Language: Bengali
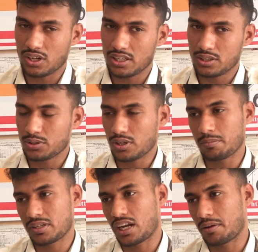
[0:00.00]
সকাল থেকে শুরু করে
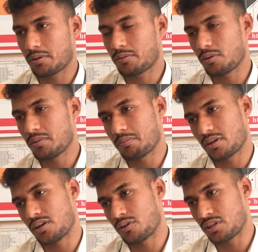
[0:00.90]
আমরা ক্রমে
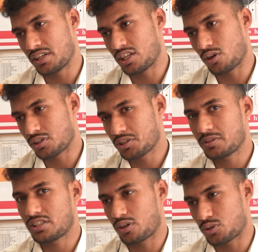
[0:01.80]
আমরা ঈদের অগ্রিম
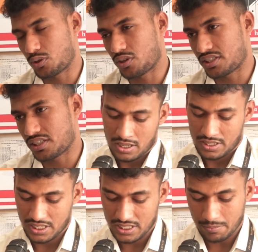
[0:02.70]
দেওয়া শুরু করেছি
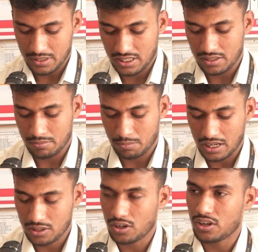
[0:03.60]
টিকিট আমাদের
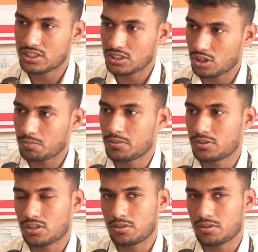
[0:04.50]
ভাড়া ধরা হয়েছে সর্বনিম্ন